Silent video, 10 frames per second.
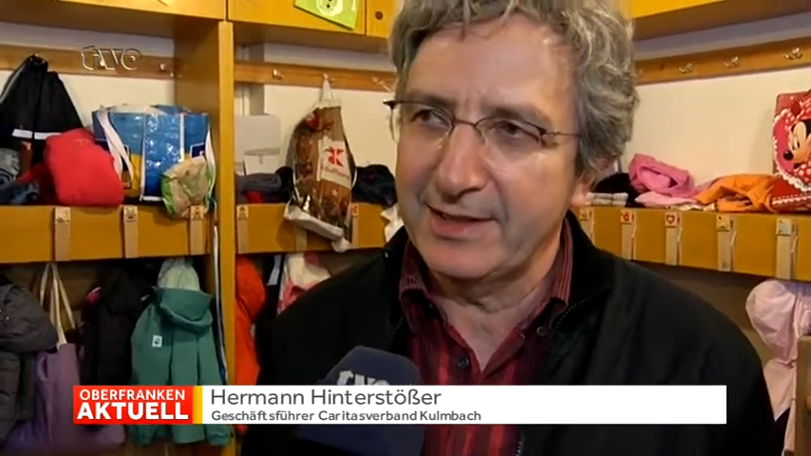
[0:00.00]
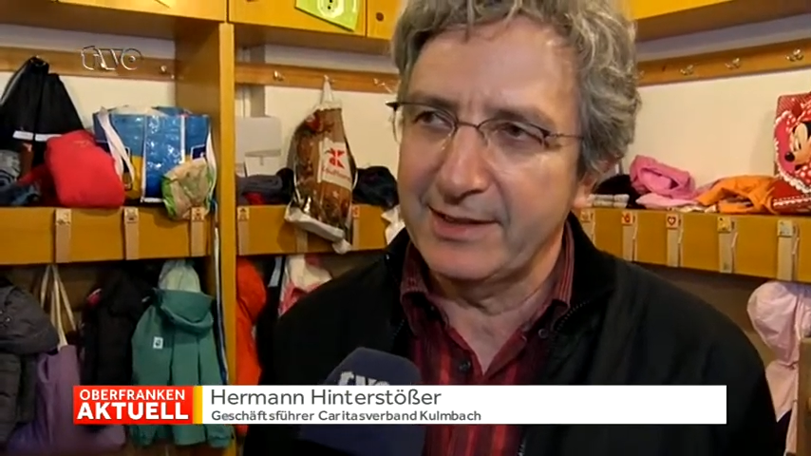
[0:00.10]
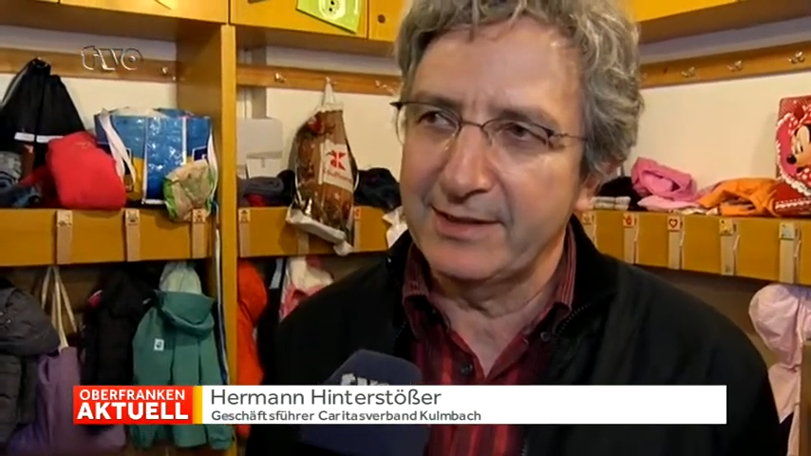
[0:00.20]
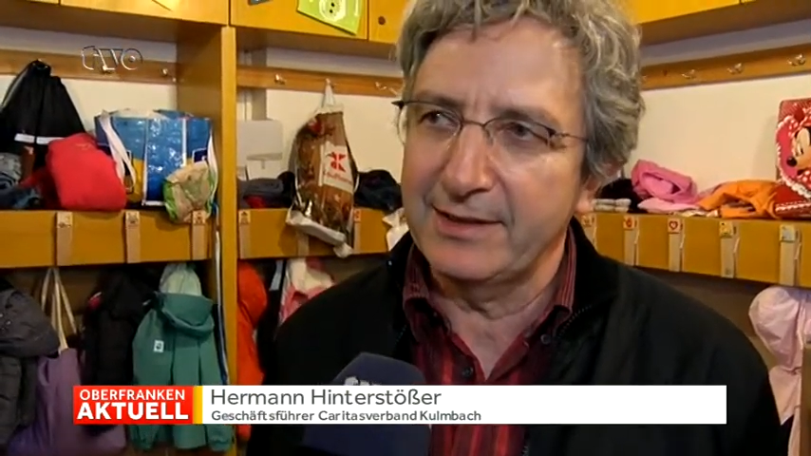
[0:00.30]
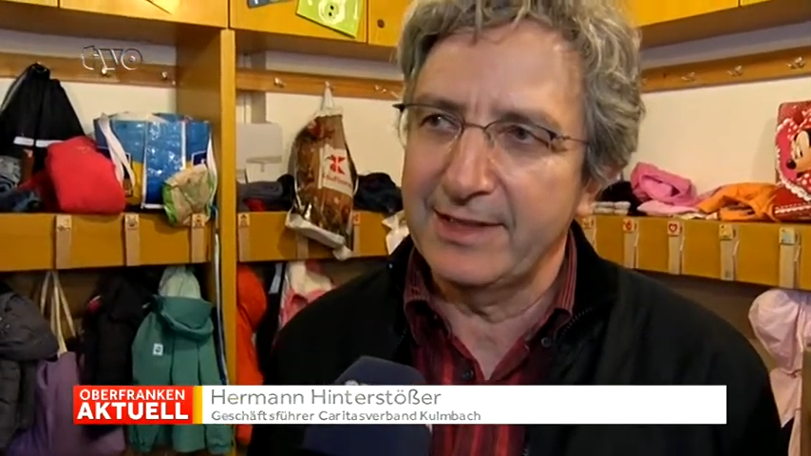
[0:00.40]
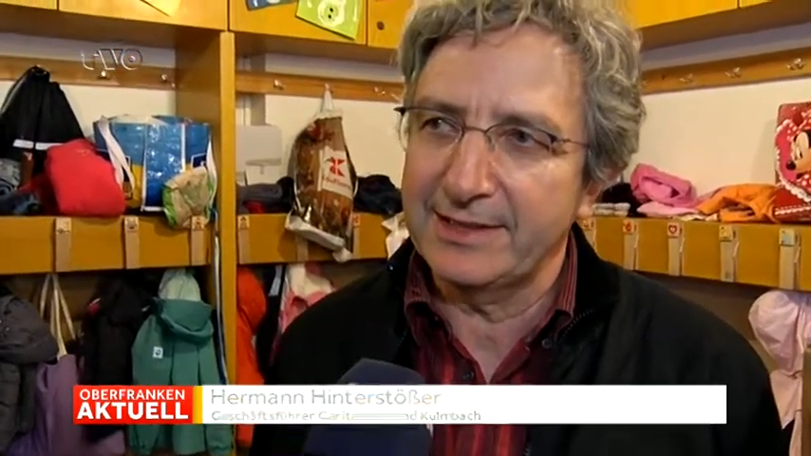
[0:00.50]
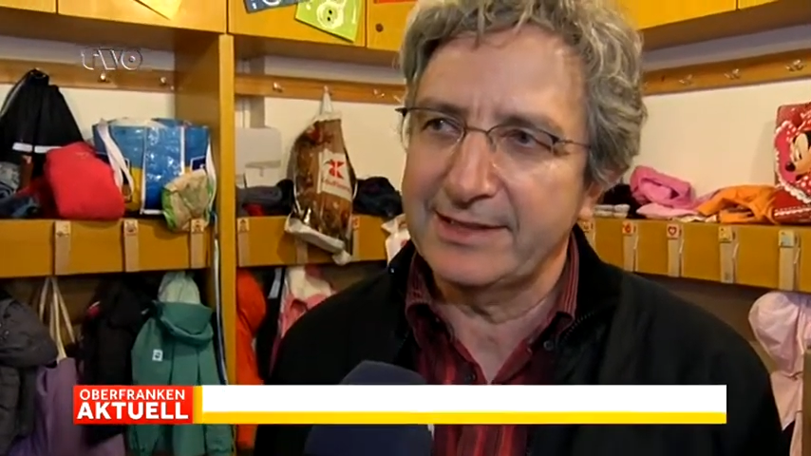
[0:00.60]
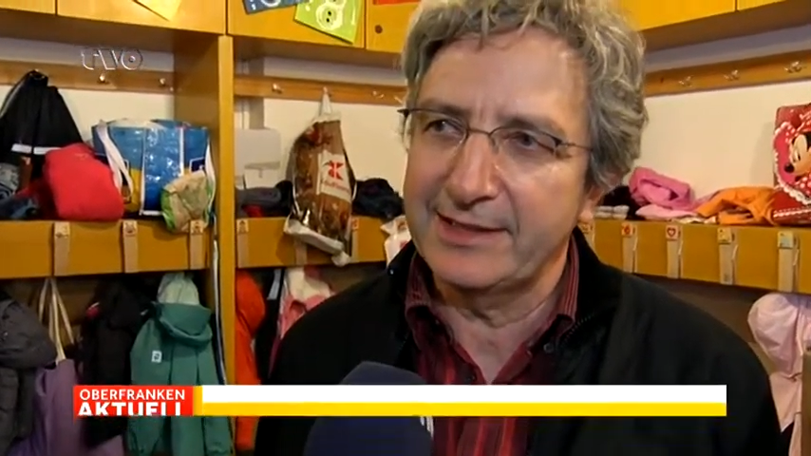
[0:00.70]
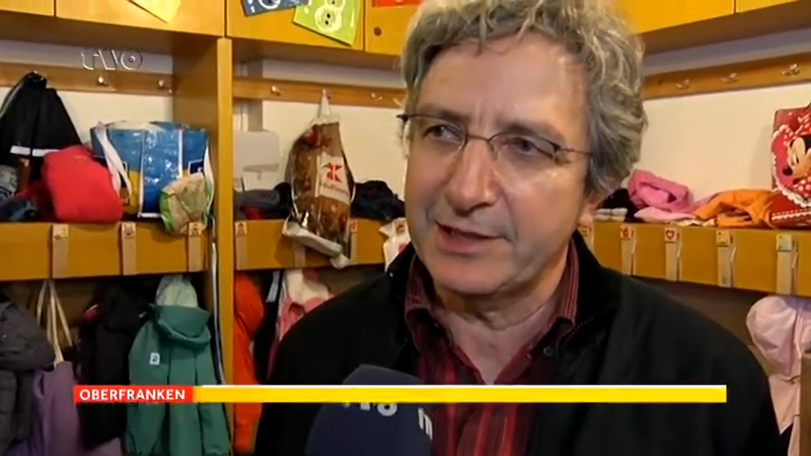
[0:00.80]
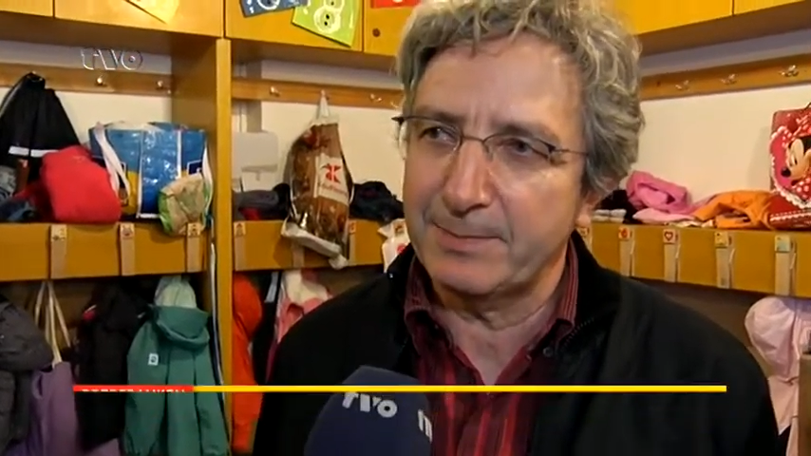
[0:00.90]
dann
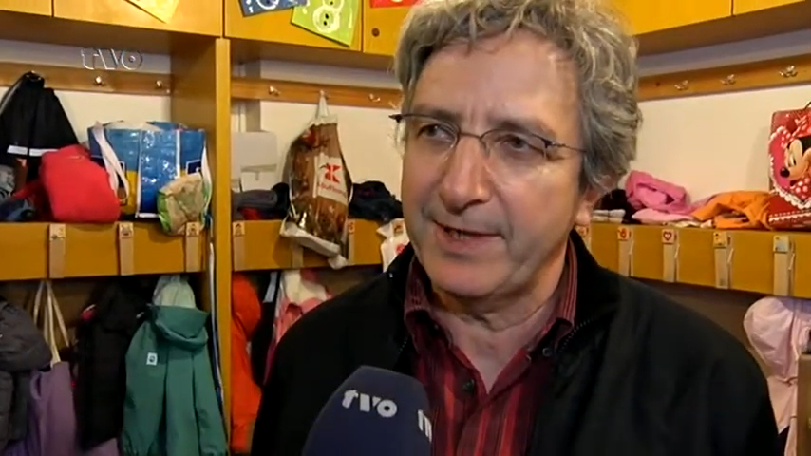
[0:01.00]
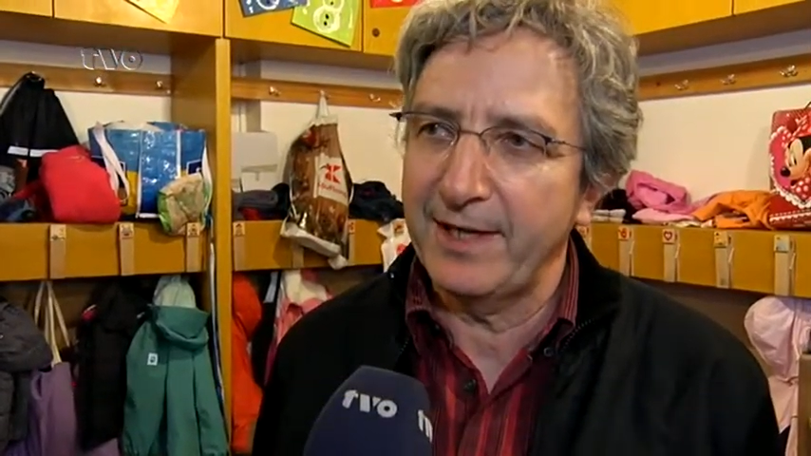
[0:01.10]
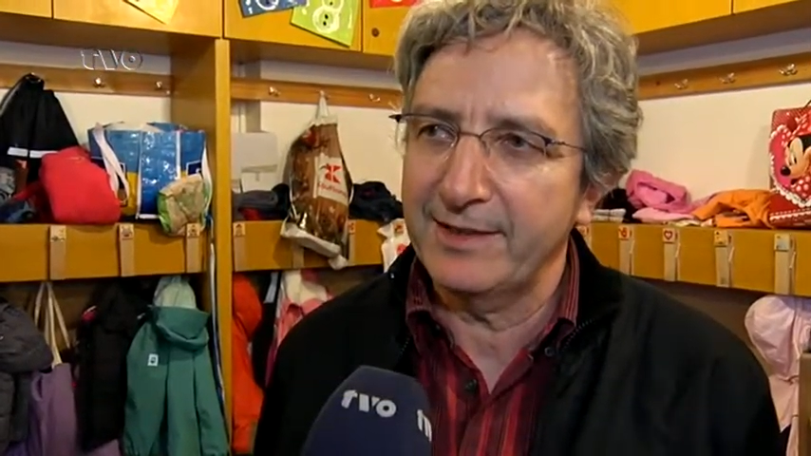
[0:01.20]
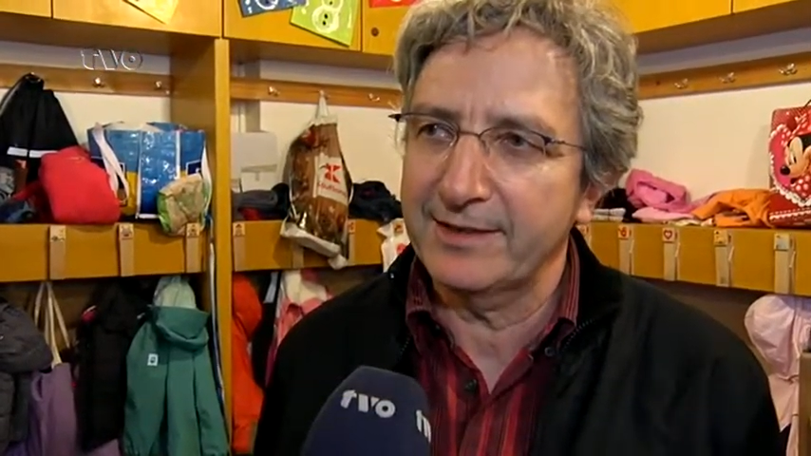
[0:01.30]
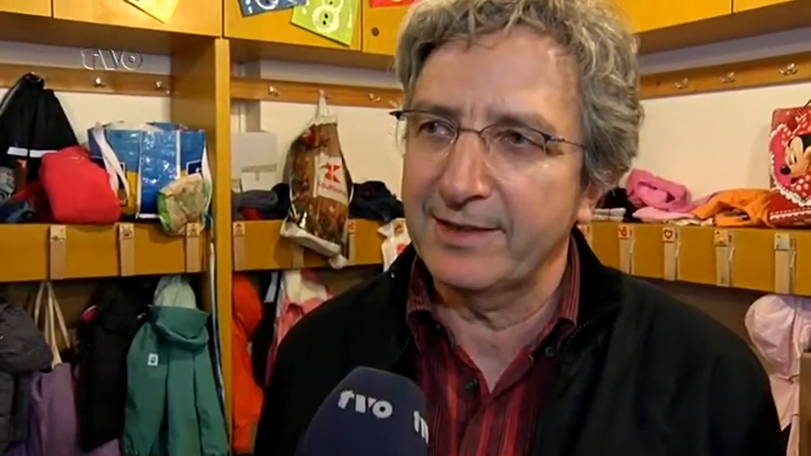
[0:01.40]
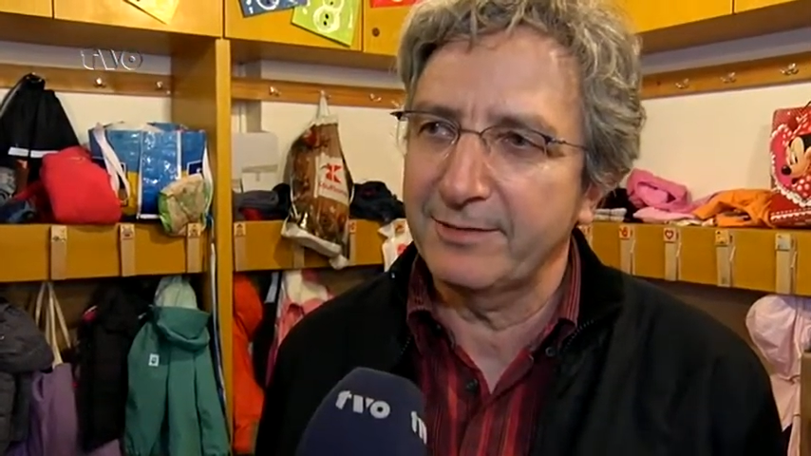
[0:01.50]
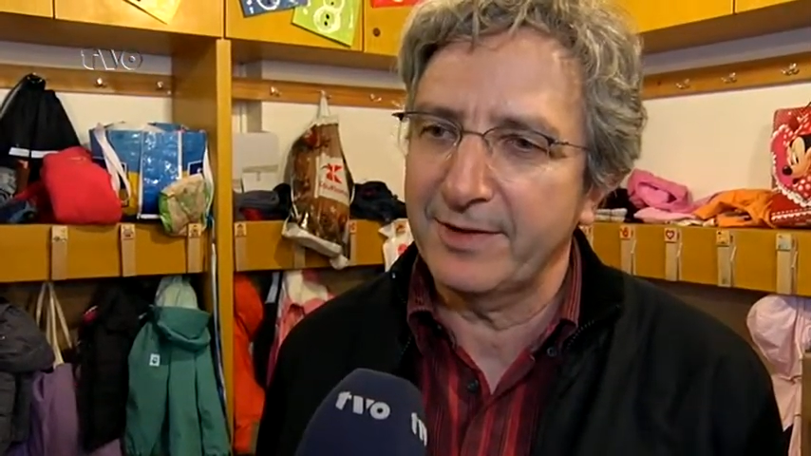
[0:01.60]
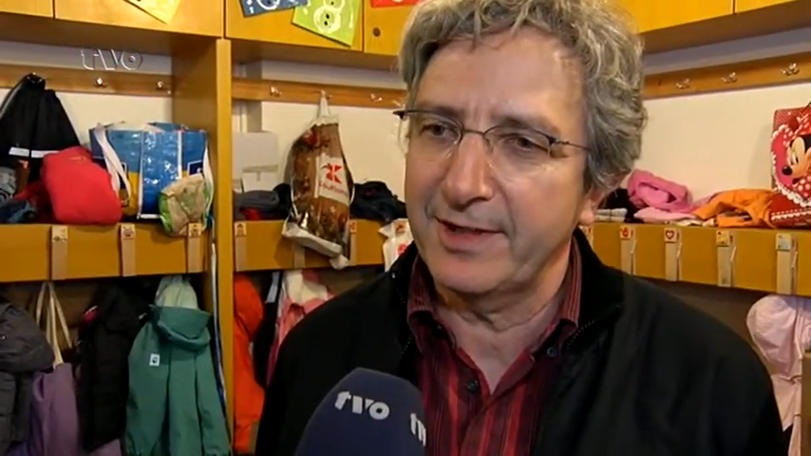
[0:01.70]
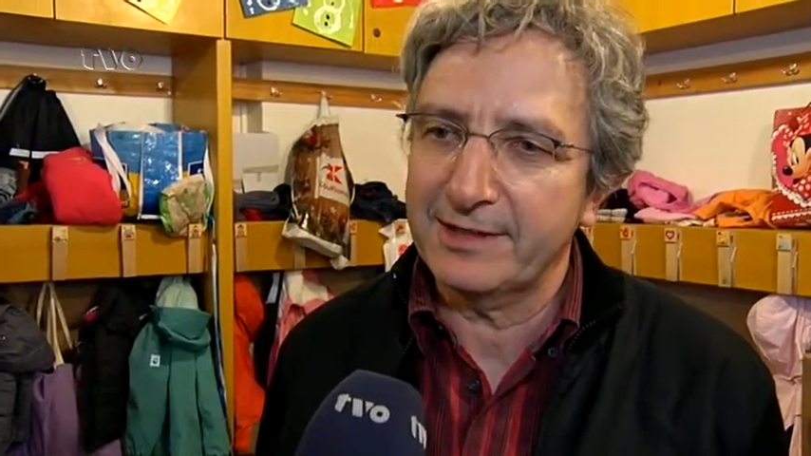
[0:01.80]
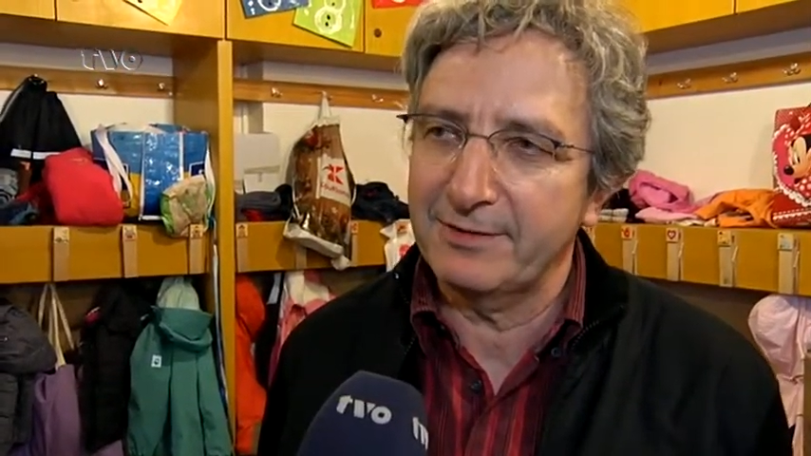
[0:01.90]
letzten Endes Sprachen
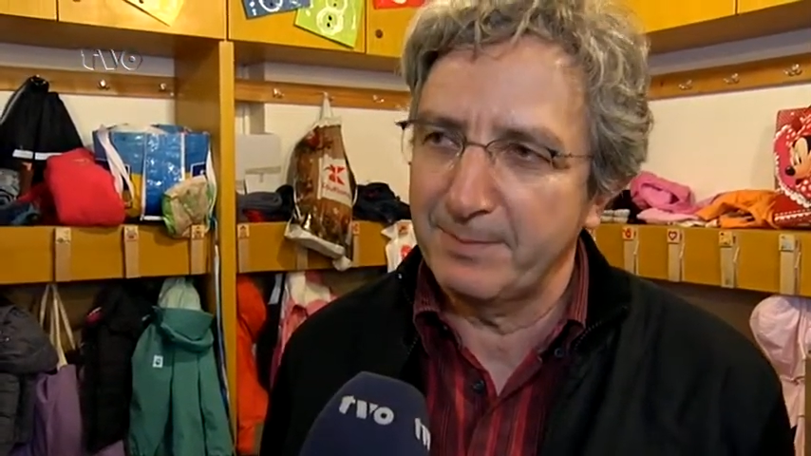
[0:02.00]
gefragt,